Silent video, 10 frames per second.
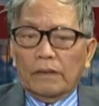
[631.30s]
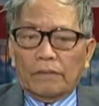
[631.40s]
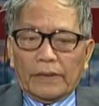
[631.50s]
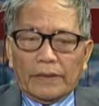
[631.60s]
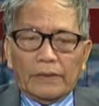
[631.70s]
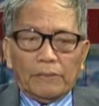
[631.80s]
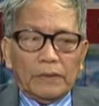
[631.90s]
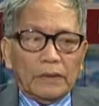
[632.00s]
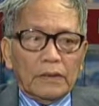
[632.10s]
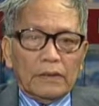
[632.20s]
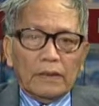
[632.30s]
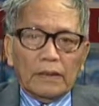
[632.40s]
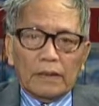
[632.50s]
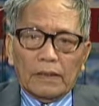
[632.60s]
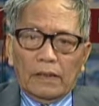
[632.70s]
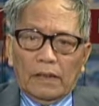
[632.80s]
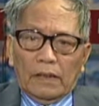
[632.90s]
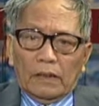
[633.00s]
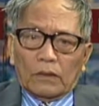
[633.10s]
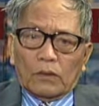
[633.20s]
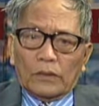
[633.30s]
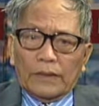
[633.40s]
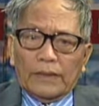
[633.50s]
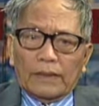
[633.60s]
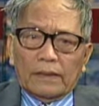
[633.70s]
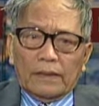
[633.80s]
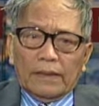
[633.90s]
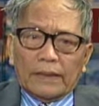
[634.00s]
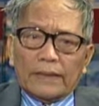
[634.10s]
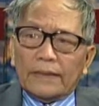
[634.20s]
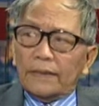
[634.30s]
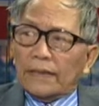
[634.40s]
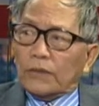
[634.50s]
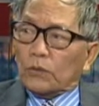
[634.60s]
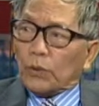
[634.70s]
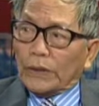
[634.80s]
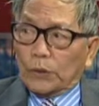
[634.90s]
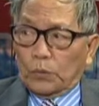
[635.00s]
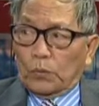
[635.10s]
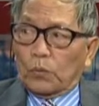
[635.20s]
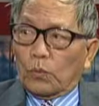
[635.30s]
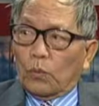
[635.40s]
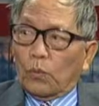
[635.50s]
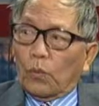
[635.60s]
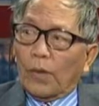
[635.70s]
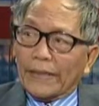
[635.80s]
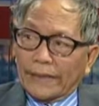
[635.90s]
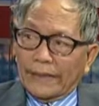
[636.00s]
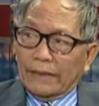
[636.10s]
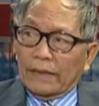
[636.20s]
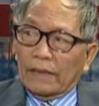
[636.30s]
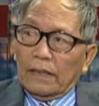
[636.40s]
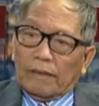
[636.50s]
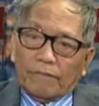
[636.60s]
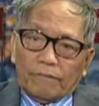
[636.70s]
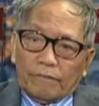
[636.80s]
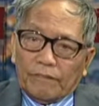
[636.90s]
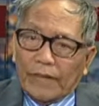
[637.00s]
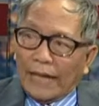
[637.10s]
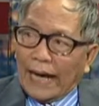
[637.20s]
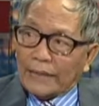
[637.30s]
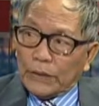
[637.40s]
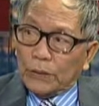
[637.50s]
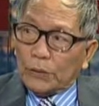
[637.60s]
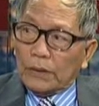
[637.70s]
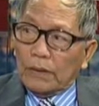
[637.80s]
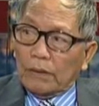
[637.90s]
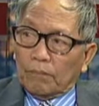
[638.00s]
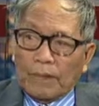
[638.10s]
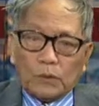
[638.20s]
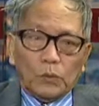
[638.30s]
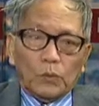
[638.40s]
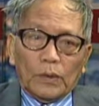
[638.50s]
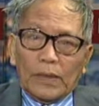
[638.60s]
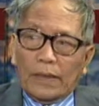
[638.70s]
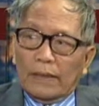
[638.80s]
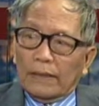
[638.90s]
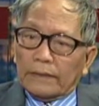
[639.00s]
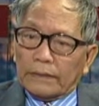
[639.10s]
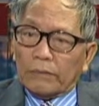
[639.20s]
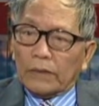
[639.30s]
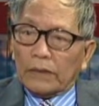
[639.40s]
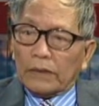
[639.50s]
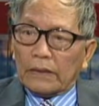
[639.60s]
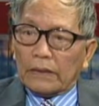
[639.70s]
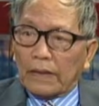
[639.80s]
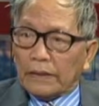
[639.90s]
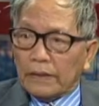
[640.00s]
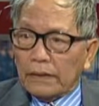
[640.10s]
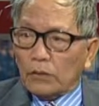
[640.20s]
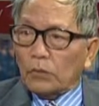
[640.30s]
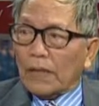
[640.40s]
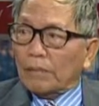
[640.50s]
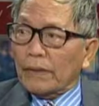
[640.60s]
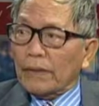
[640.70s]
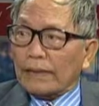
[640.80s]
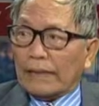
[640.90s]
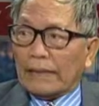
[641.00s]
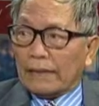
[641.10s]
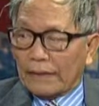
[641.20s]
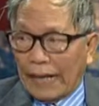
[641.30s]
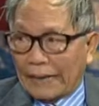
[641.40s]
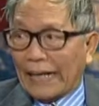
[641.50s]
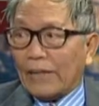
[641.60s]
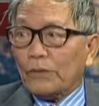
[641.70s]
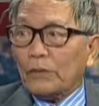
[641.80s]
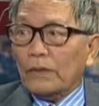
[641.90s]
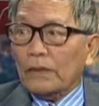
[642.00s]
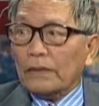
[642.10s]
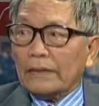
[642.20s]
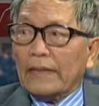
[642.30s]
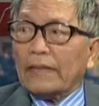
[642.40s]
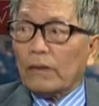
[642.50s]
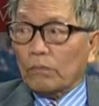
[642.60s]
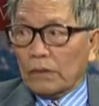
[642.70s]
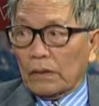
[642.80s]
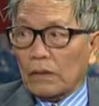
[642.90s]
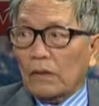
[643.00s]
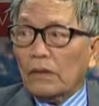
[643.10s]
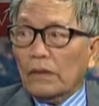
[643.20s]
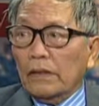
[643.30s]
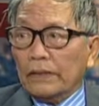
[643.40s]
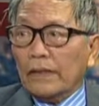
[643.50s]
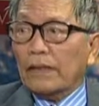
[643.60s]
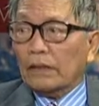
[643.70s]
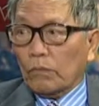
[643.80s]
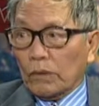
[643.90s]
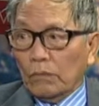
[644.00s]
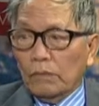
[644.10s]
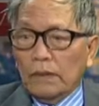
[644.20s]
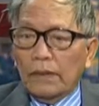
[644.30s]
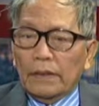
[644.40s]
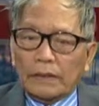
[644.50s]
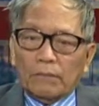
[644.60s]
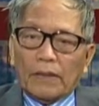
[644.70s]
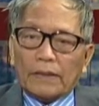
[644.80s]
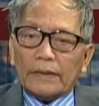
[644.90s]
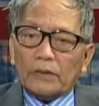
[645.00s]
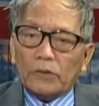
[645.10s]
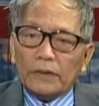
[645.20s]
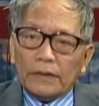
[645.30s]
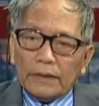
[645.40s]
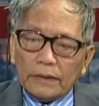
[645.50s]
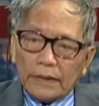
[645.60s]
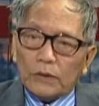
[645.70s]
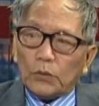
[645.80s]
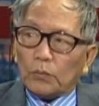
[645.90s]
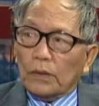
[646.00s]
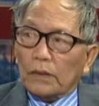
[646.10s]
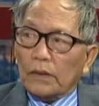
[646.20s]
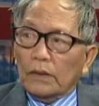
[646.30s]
và cái điểm thứ tư nữa là tôi nghĩ rằng cái chính sách xoay trục của hoa kỳ về á châu đó mặc dù là trong cái kỳ tới đó, chúng ta không biết là đảng nào sẽ là tổng có người sẽ là tổng thống nhưng mà cái chuyến sách xoay trục đó, đó